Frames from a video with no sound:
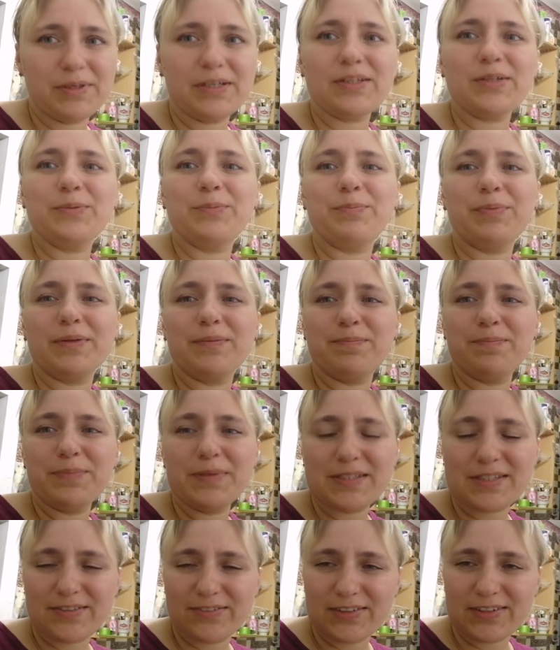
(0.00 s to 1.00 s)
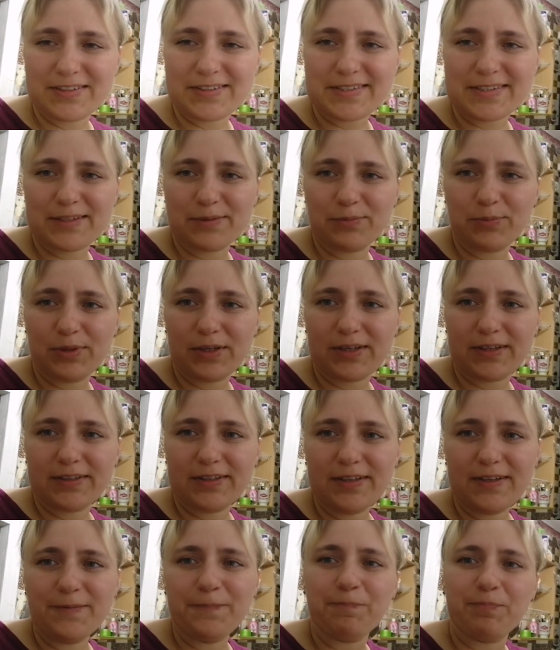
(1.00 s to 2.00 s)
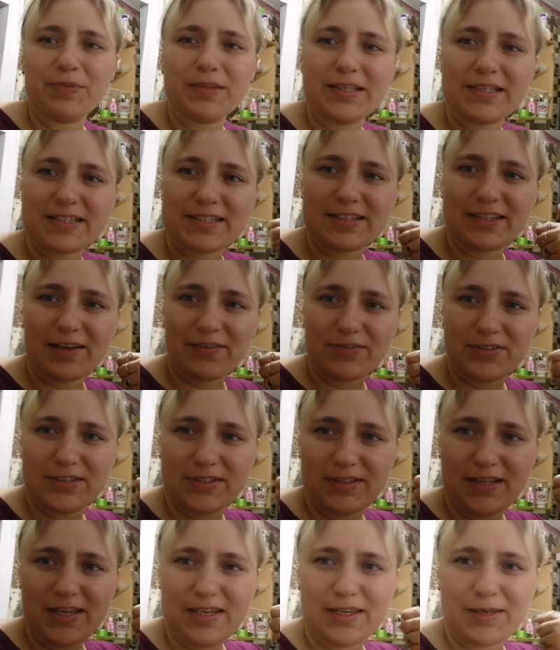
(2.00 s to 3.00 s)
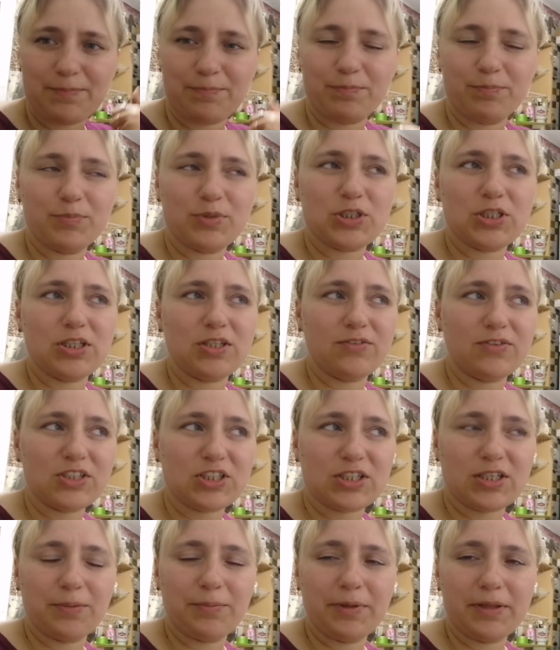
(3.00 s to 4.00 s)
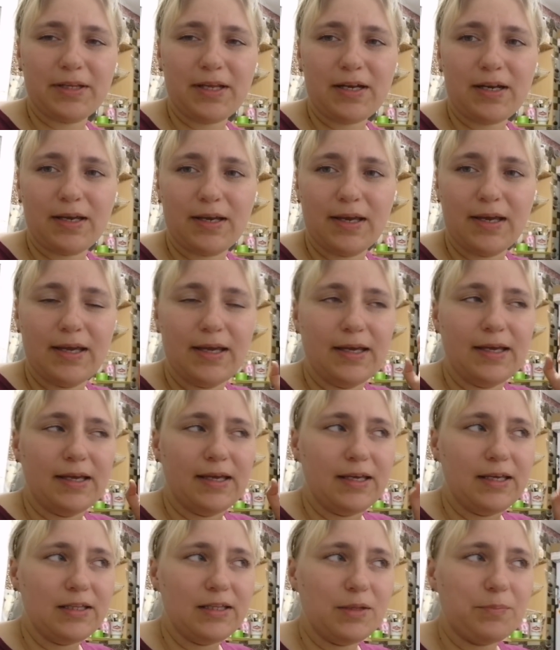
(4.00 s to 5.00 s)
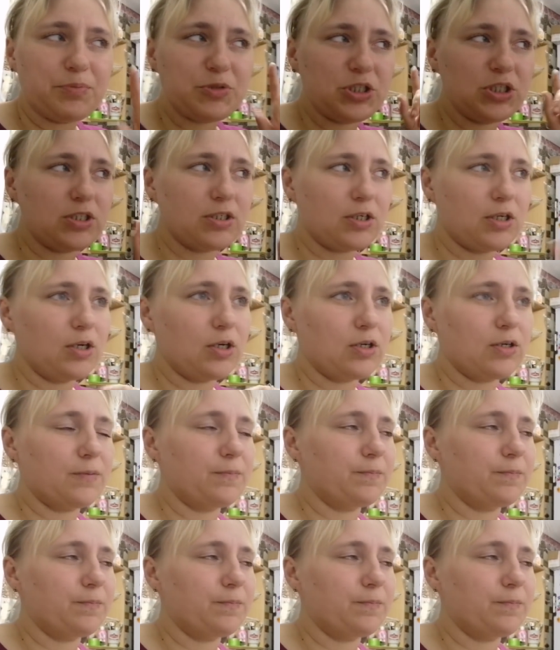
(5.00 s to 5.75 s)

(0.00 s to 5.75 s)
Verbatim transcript: Поэтому подписывайтесь на мой канал, ставьте лайки, пишите ваши комментарии и напишите,